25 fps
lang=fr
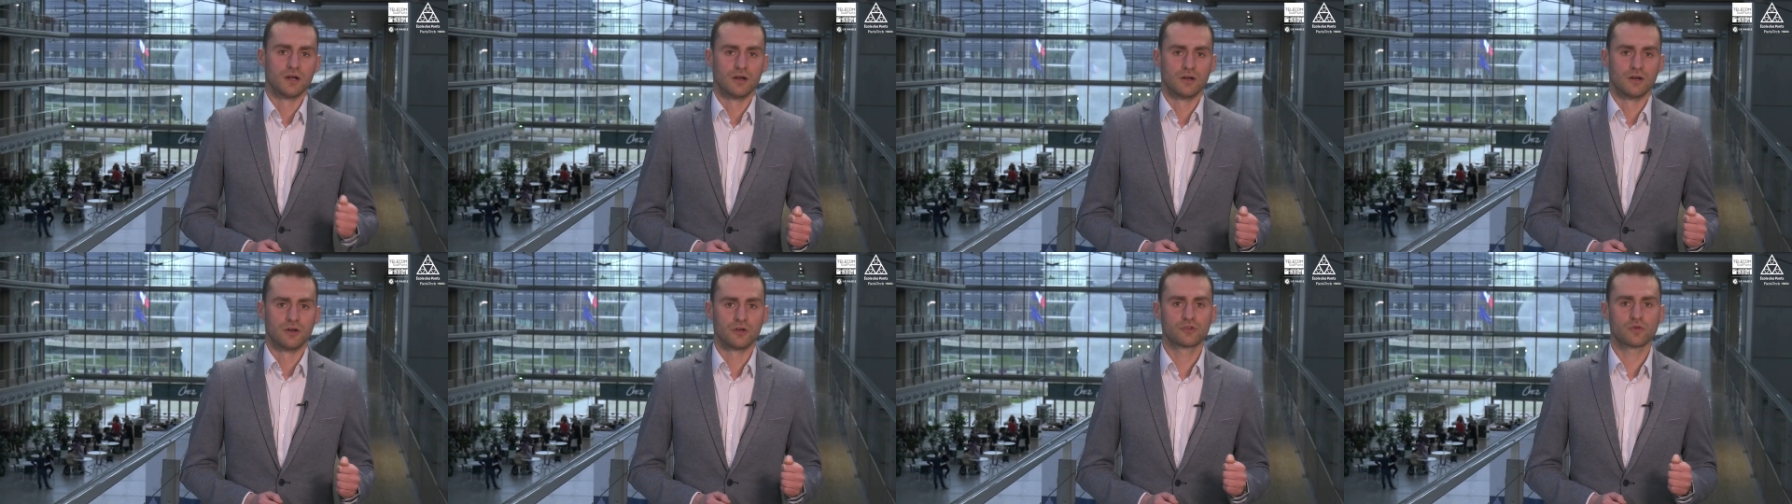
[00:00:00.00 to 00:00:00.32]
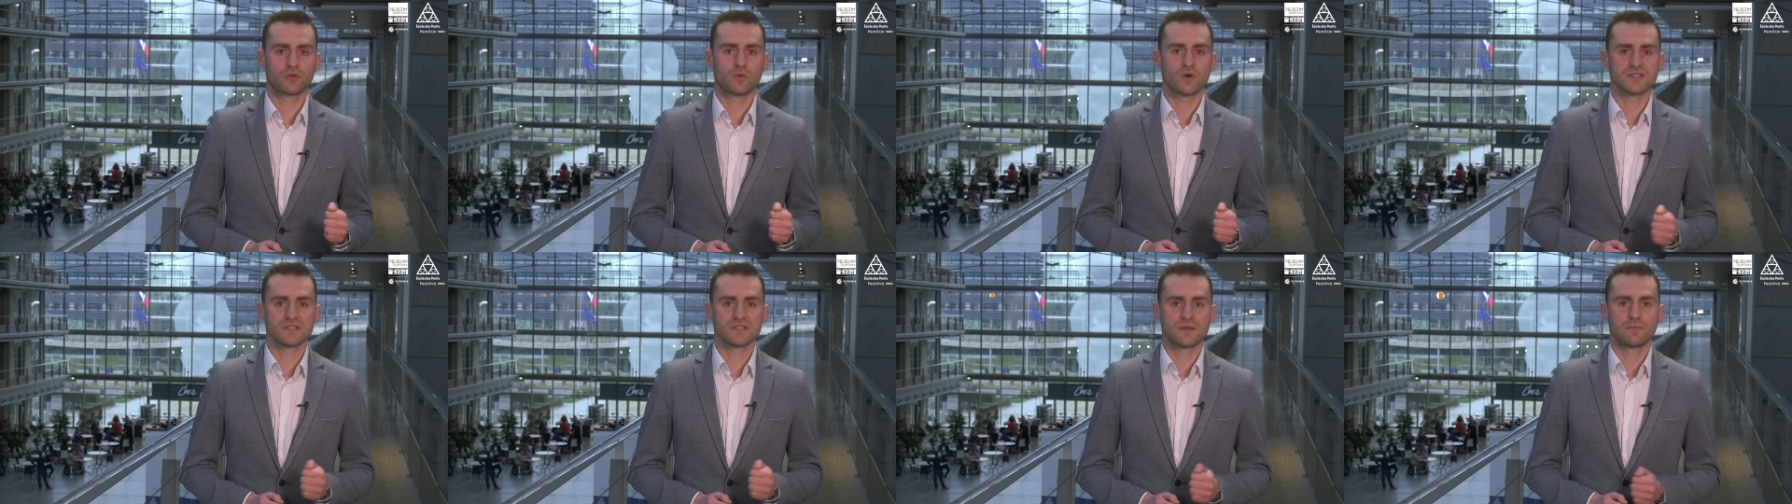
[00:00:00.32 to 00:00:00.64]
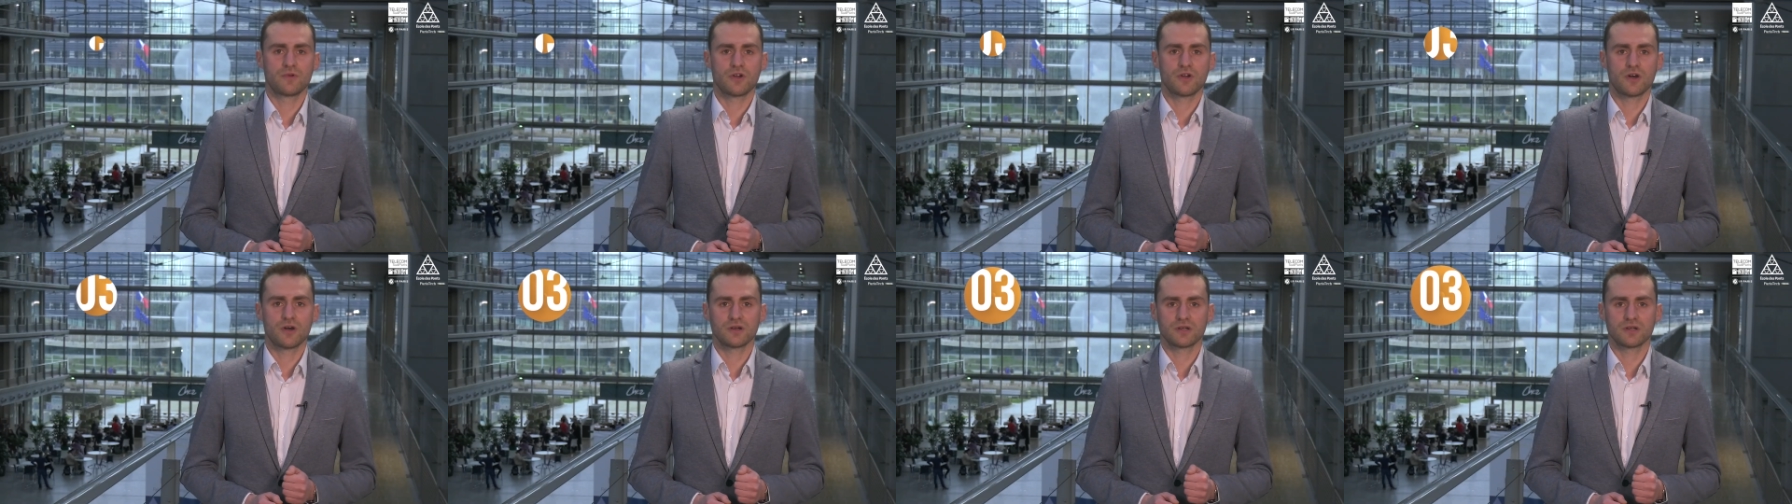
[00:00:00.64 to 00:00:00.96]
Le troisième
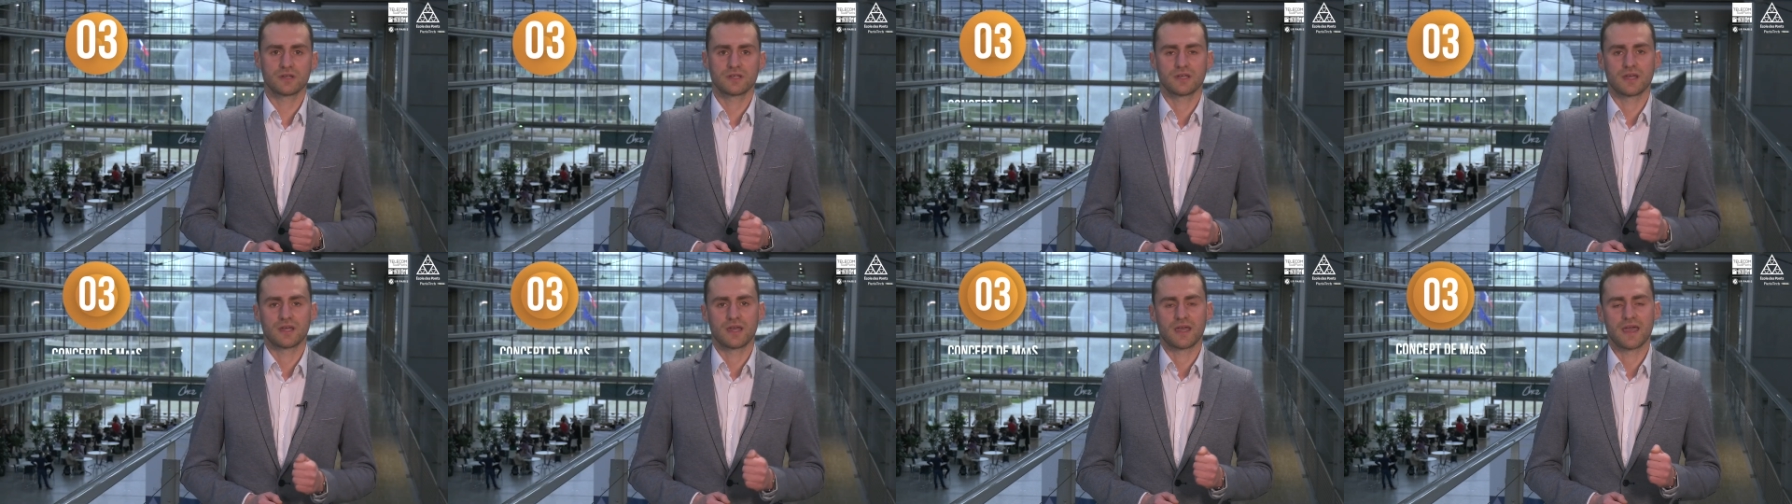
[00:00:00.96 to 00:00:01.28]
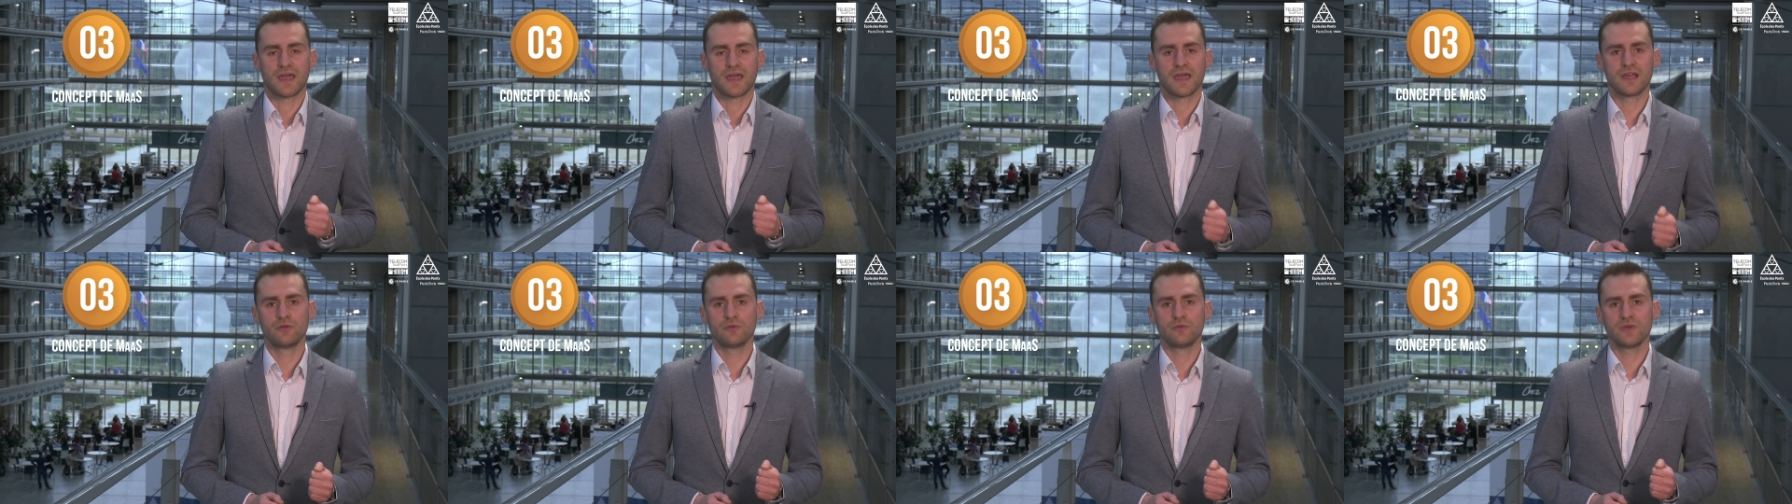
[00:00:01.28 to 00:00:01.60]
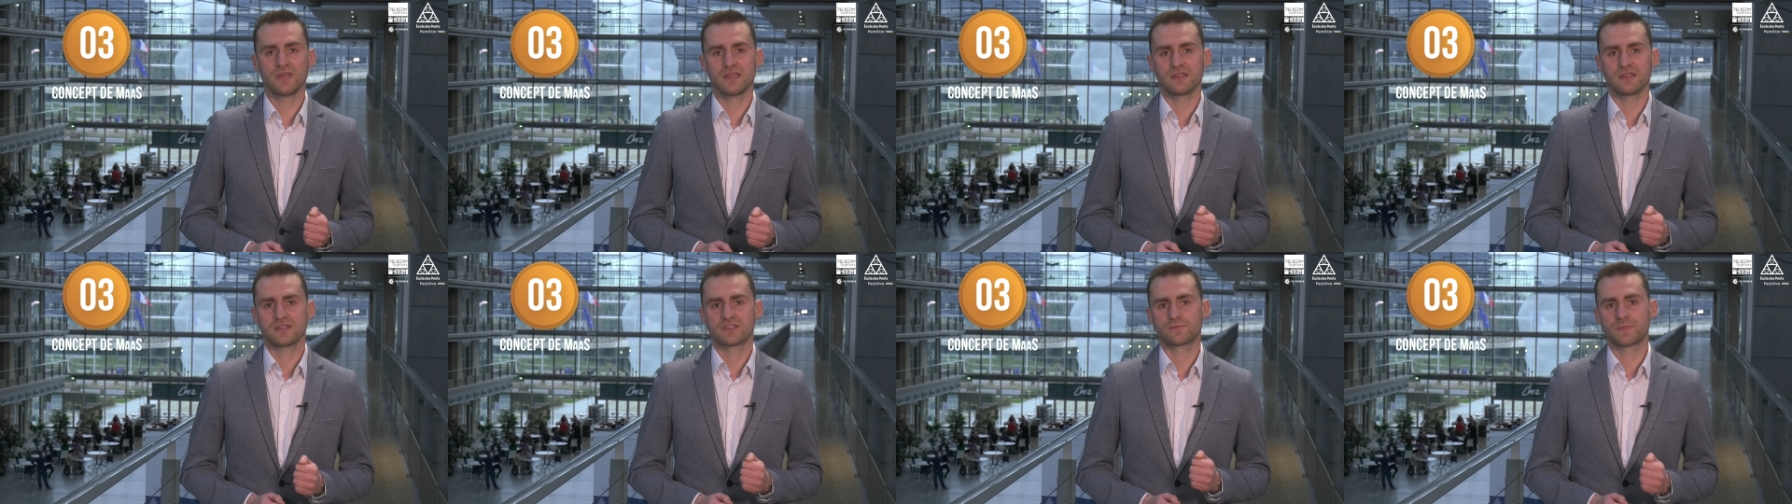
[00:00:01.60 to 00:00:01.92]
bloc est lui